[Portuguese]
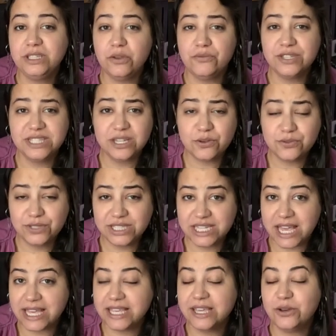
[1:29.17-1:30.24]
você
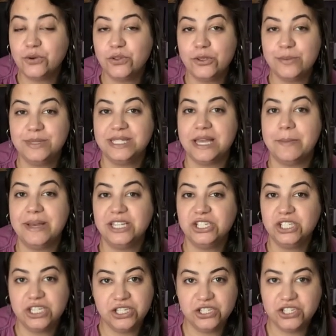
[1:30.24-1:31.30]
consegue economizar
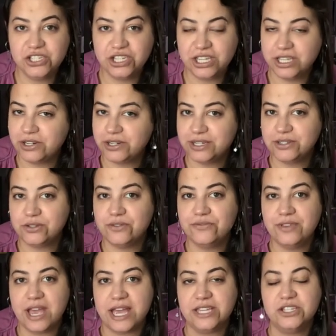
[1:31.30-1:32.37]
bastante dinheiro na sua
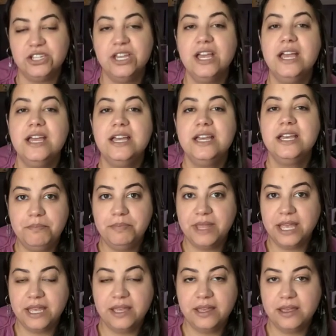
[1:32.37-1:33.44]
viagem,
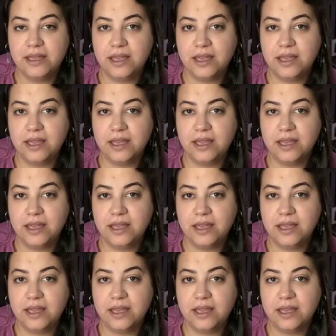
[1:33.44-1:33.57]
né?